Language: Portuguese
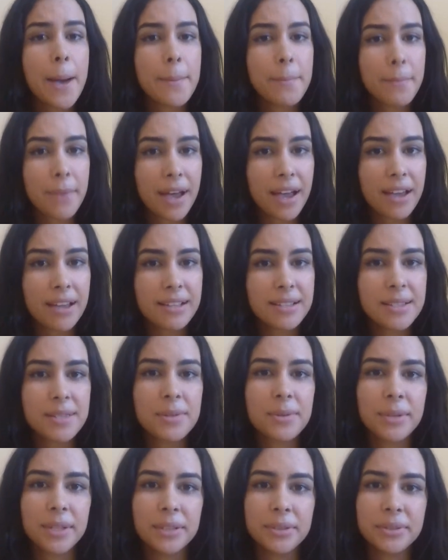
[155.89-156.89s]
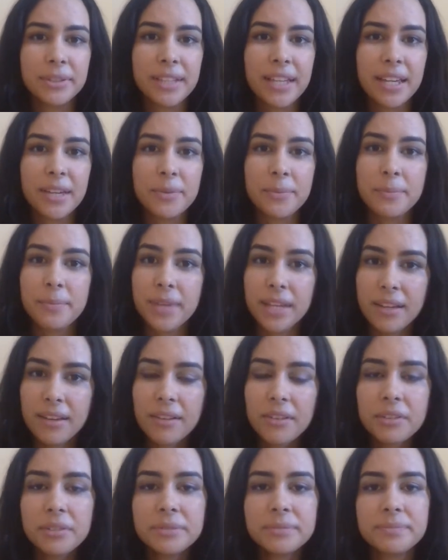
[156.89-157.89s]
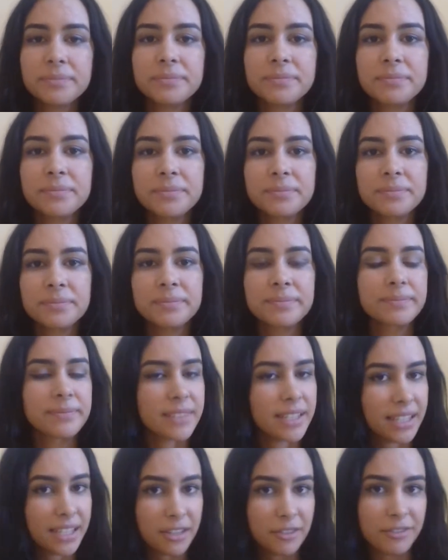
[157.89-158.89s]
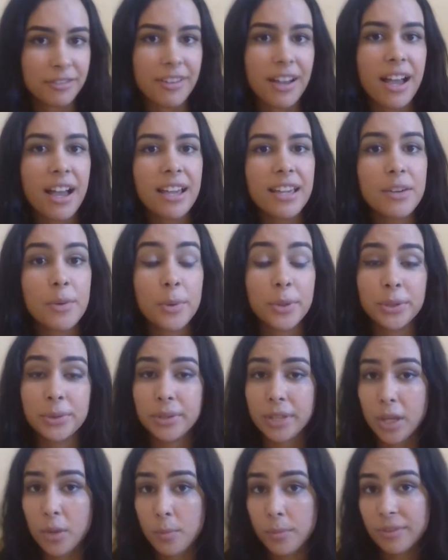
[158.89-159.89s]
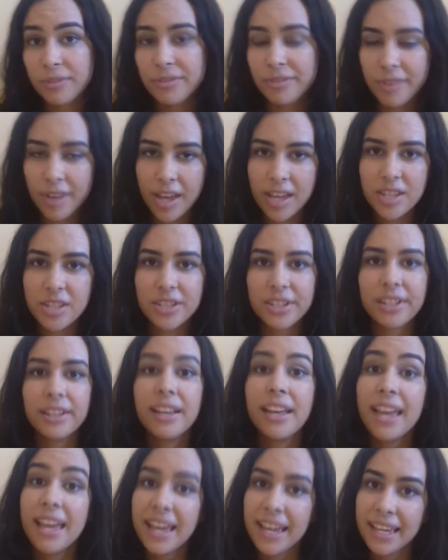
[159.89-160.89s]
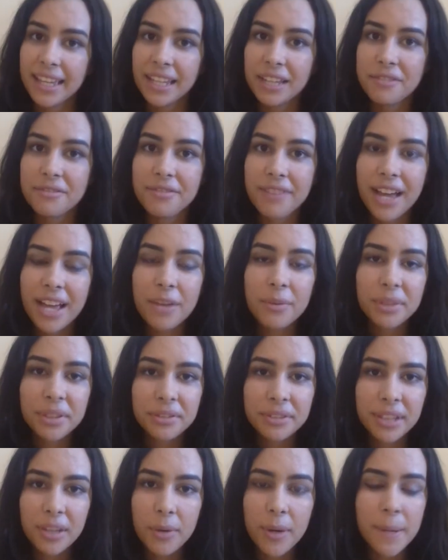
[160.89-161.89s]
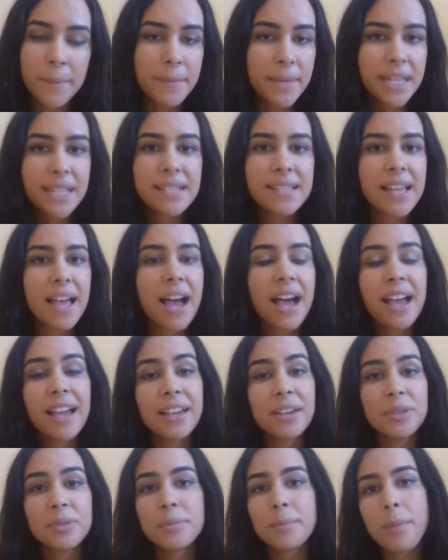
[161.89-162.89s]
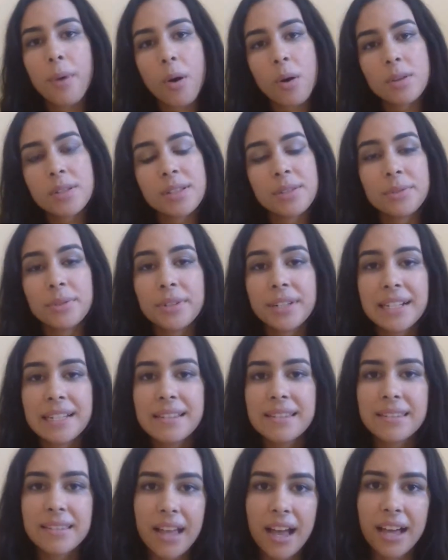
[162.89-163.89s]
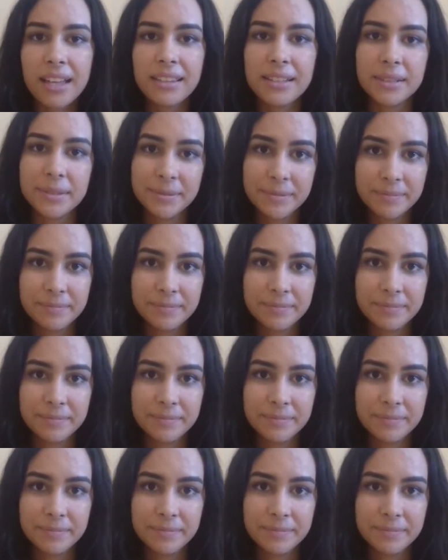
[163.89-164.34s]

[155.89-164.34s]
Mas quando tem um bingo, ela vai, quando tem uma festa, ela vai, quando tem uma missa, ah, eu não posso, eu estou cansada.